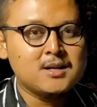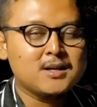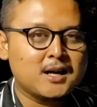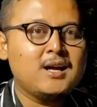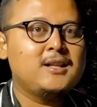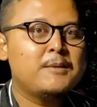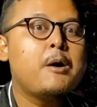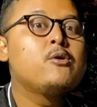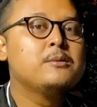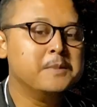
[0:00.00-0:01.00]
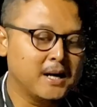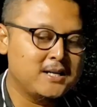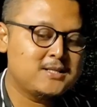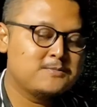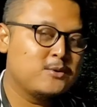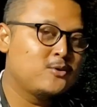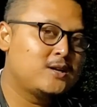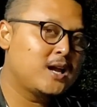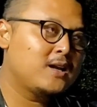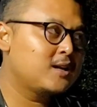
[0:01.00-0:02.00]
Karena kita mau ngebahas
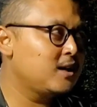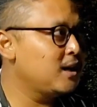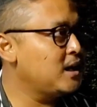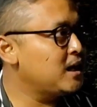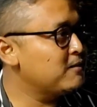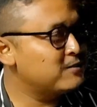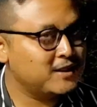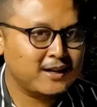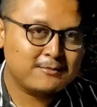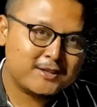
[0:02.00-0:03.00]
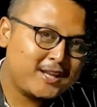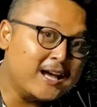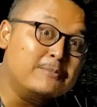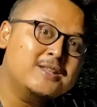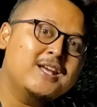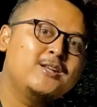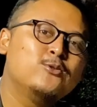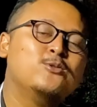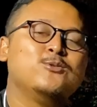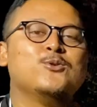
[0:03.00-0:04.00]
produk yang penting-penting nggak penting
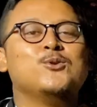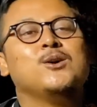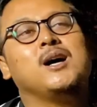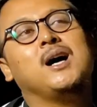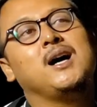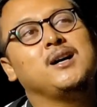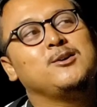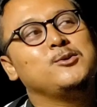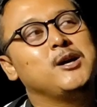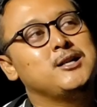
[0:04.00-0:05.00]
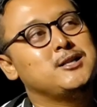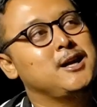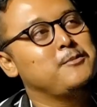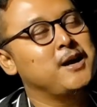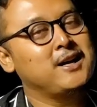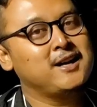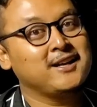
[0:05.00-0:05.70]
untuk untuk aquascape kalian.